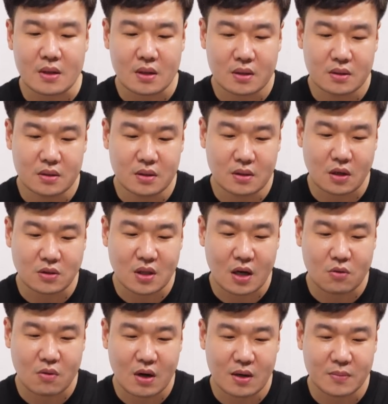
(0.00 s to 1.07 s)

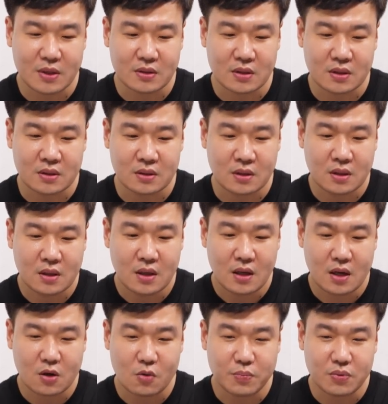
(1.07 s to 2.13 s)
그렇다고 하면은
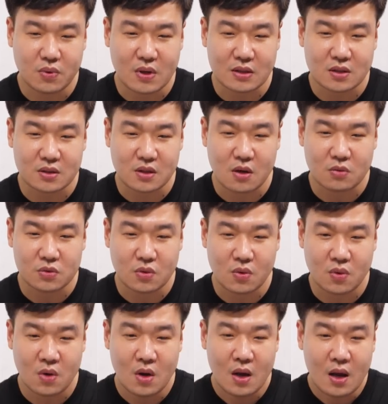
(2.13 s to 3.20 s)
에코프로 같은
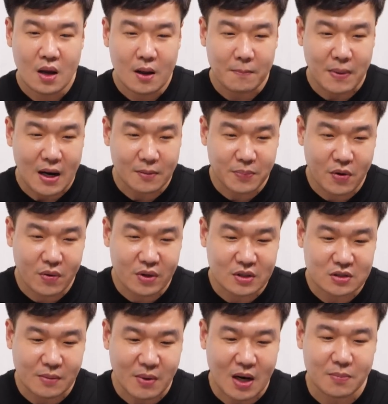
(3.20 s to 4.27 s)
경우도 발표일
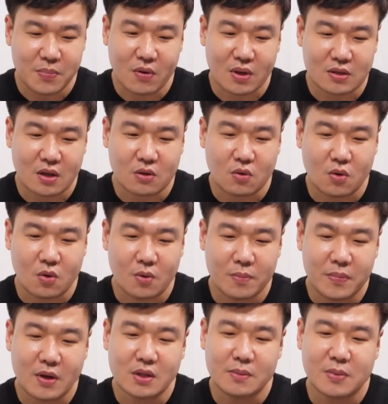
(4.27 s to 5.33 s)
이제 발표가 됐고
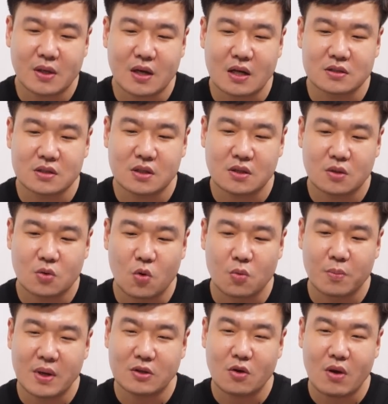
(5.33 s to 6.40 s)
편입일까지
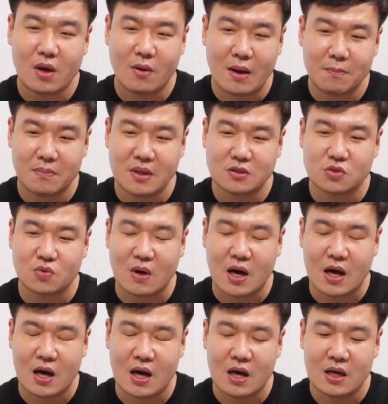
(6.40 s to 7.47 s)
공매도의
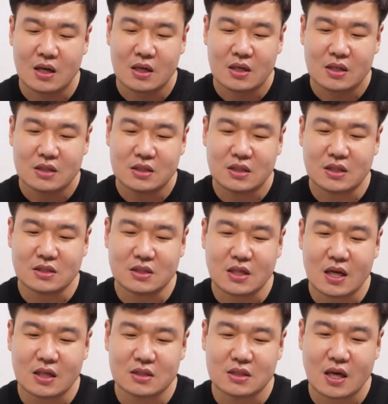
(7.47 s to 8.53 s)
환매수와
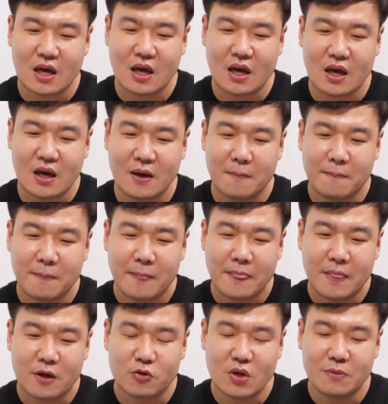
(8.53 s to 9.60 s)
실제 이제
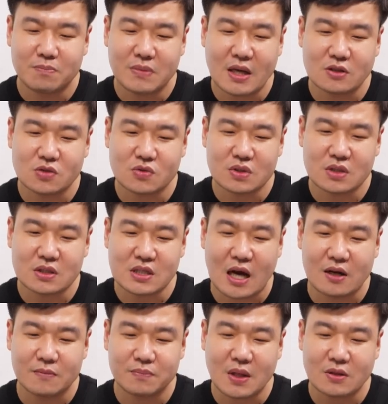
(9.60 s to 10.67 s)
유입될 수 있는
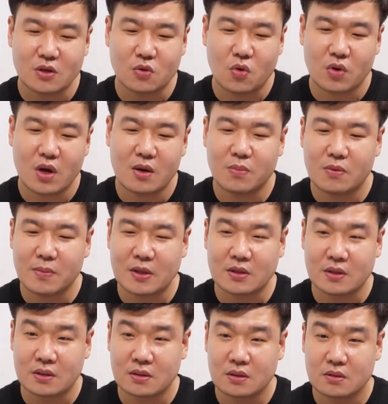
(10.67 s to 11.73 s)
자금단을 고려해
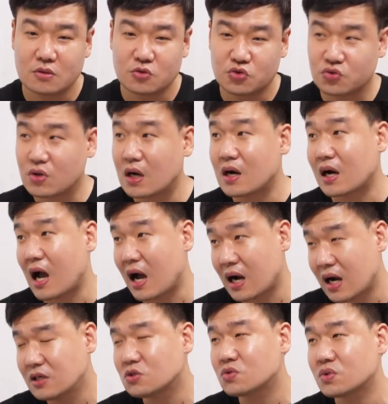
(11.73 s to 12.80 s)
보면은 주가가
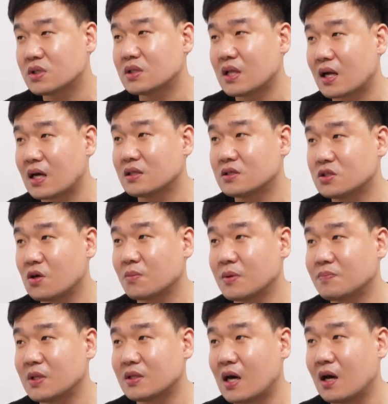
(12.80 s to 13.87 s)
강할 수 있다라는
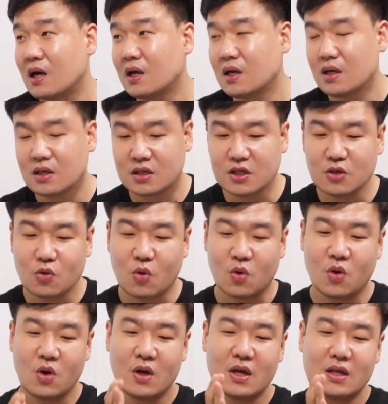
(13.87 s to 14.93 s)
점입니다.
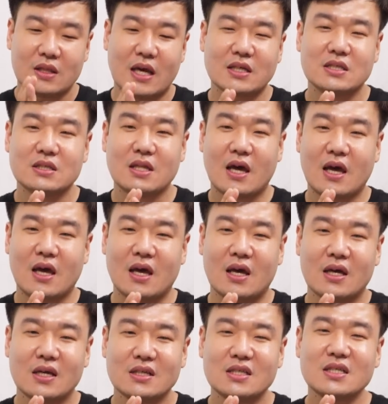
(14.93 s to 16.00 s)
그리고 대신에
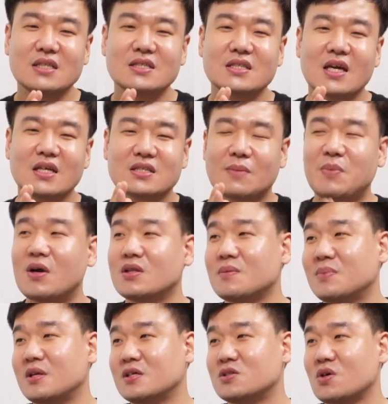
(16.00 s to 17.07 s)
실제 이제
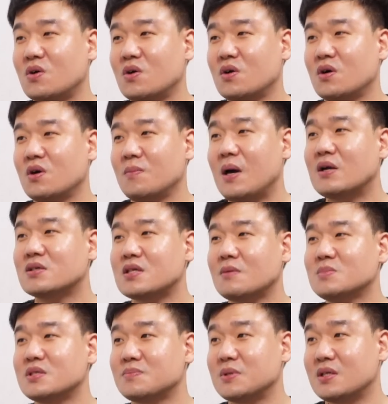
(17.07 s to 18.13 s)
편입일이죠. 8월
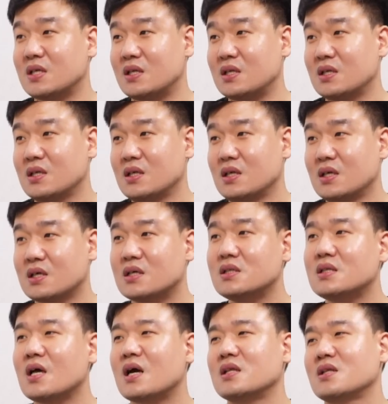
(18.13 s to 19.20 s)
31일
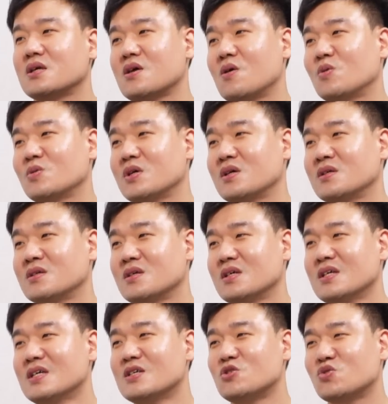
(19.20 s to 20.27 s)
그때 같은 경우는
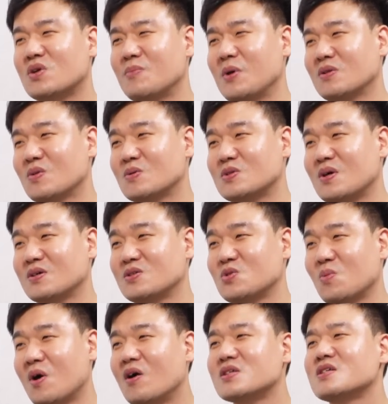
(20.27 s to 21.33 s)
주가 변동성이 좀
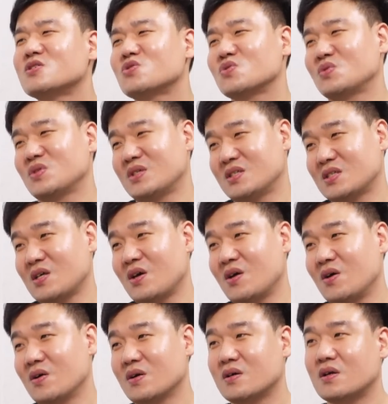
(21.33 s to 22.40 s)
커질 수는 있어요.
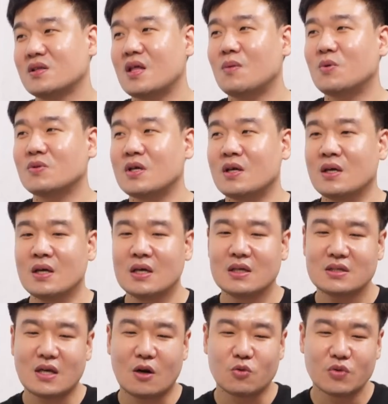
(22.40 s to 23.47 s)
음. 그렇다 보니
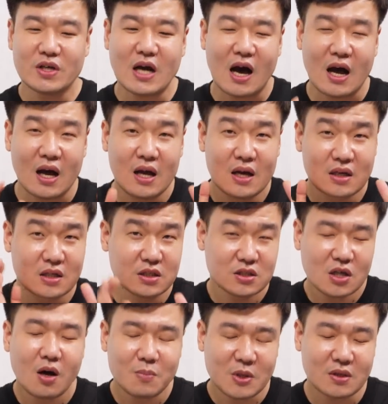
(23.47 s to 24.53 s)
자 우리가 그
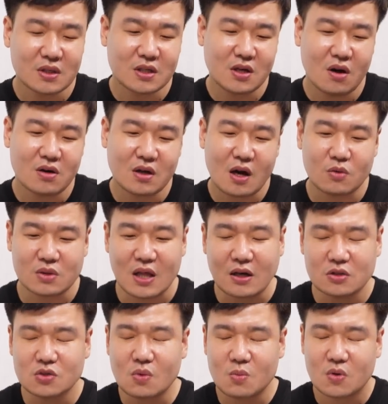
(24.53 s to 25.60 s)
점을 기억을 하고
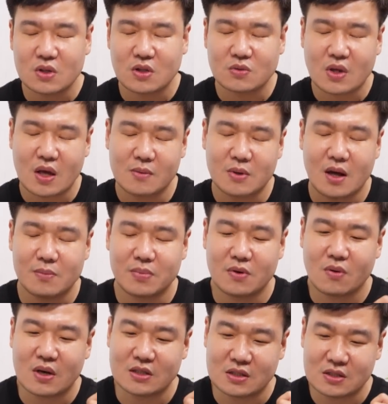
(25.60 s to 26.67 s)
다른 종목에도 대입을 할
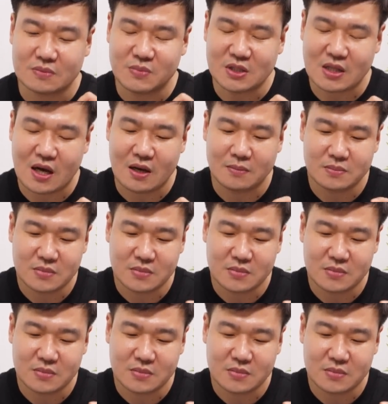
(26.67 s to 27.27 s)
필요가 있습니다.